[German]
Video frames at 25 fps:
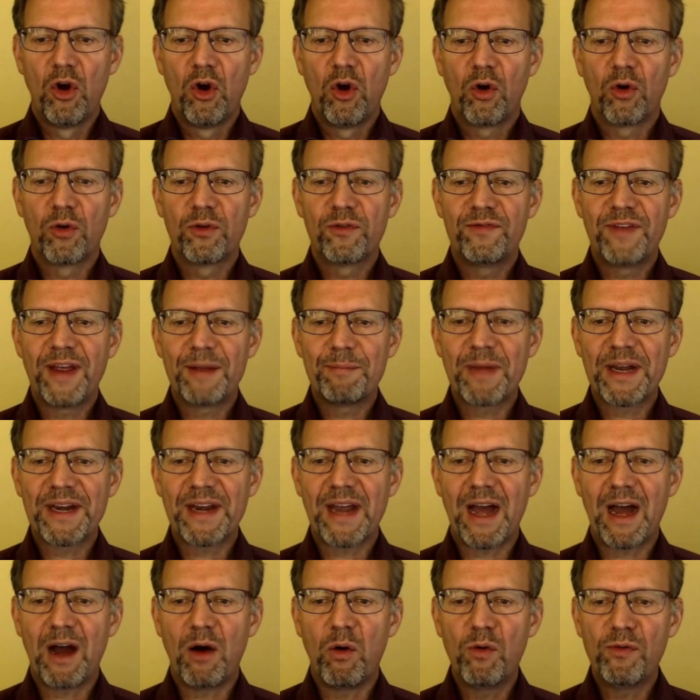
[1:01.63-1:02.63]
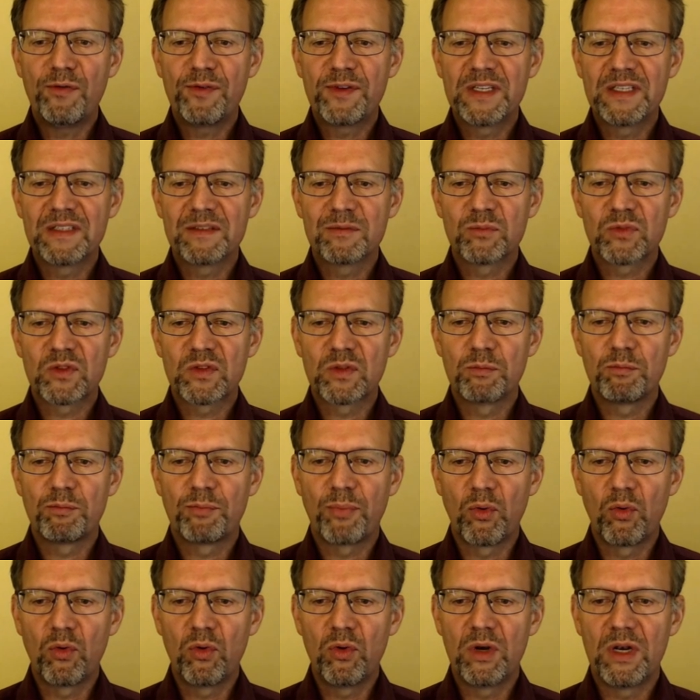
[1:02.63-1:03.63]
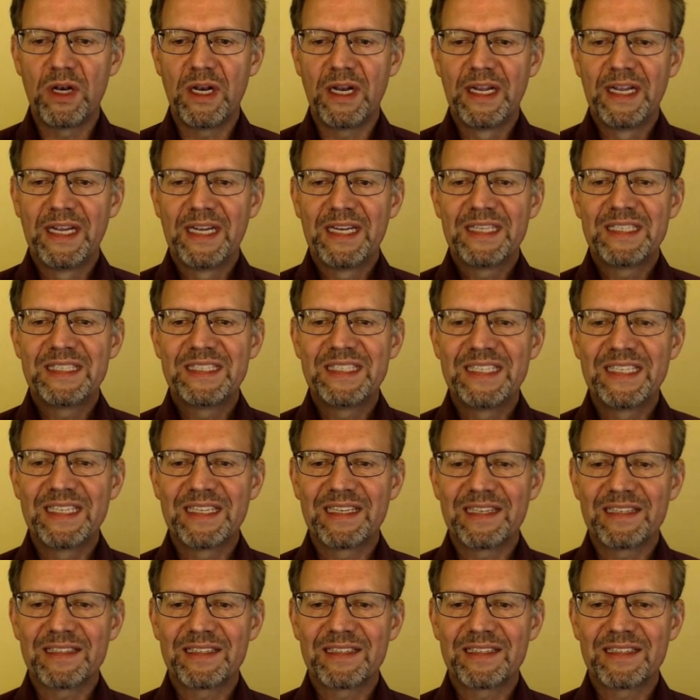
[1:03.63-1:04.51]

Und wenn man auf diesem Symbol die,